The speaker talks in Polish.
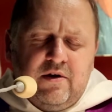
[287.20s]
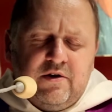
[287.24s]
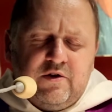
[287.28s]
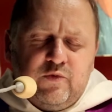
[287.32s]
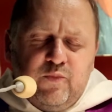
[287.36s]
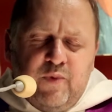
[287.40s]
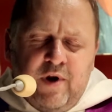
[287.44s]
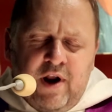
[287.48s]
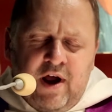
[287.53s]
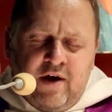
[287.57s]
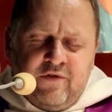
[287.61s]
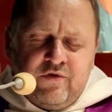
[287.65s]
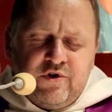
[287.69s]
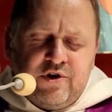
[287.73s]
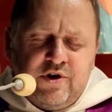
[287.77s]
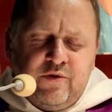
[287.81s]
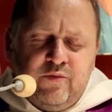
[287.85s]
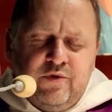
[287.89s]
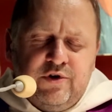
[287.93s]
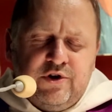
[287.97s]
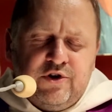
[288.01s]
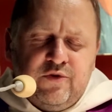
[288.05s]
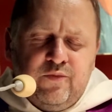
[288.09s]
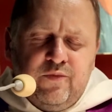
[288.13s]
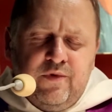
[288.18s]
Spraw,
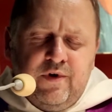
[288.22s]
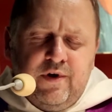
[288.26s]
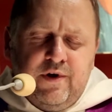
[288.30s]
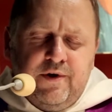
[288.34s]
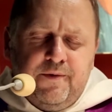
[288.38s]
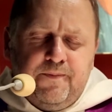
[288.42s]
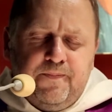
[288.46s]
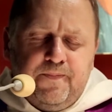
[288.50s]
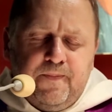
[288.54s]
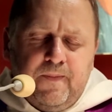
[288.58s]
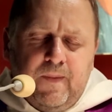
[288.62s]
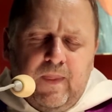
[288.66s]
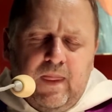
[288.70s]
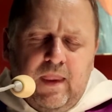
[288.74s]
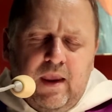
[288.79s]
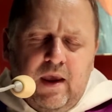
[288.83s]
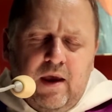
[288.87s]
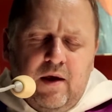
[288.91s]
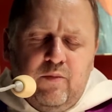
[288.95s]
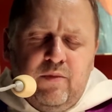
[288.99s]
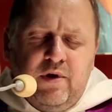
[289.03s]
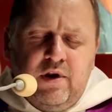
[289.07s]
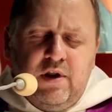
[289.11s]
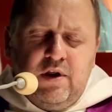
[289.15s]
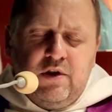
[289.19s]
żebyśmy
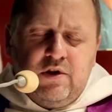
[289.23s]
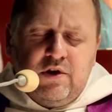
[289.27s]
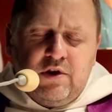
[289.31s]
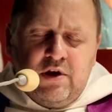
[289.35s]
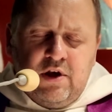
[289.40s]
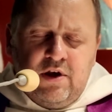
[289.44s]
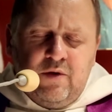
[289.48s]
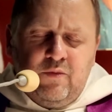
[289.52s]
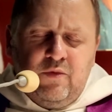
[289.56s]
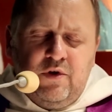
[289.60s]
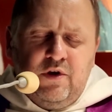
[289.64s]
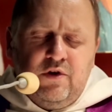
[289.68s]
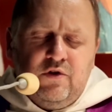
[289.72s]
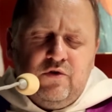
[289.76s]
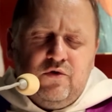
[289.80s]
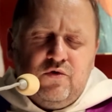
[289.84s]
byli tymi,